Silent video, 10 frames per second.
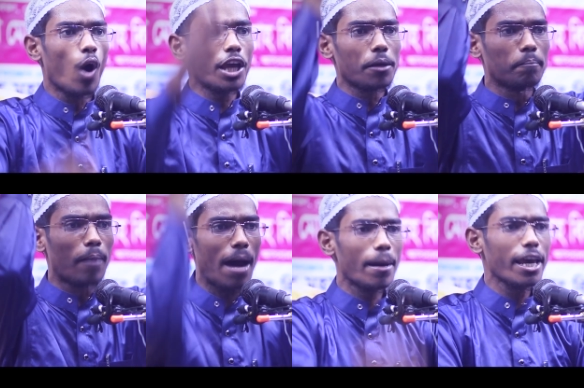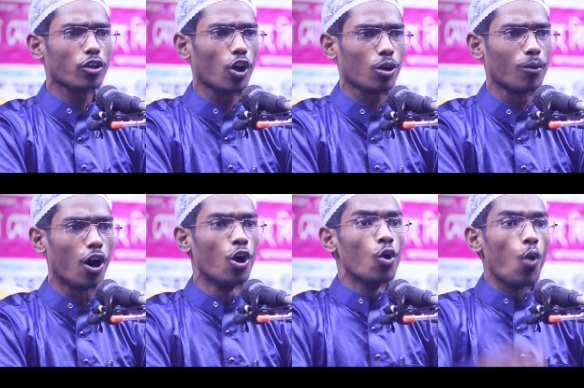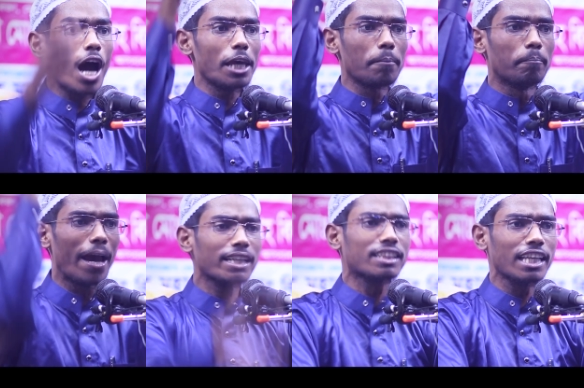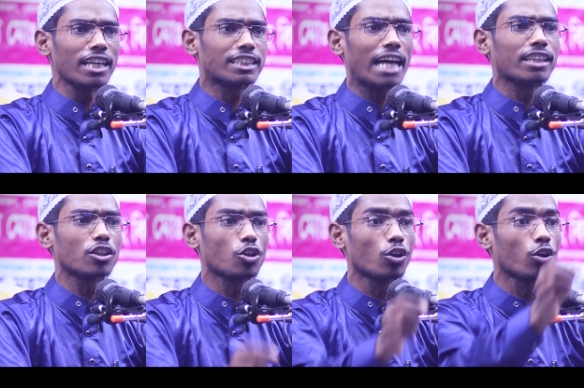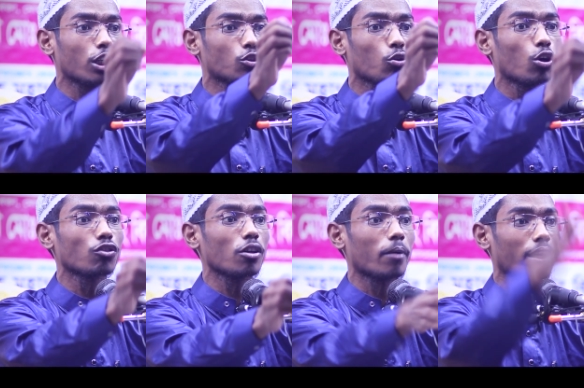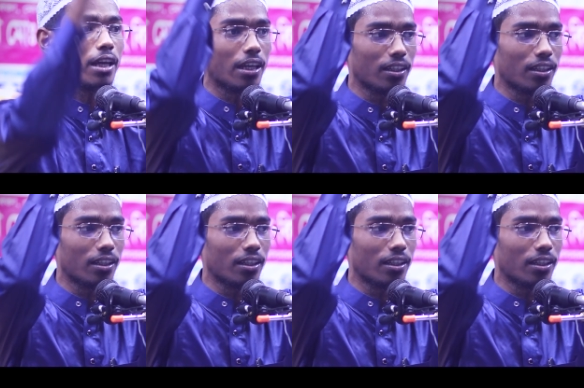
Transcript: ওইভাবেই করব ওই ব্যক্তি জাতির জন্য কিছু করতে পারে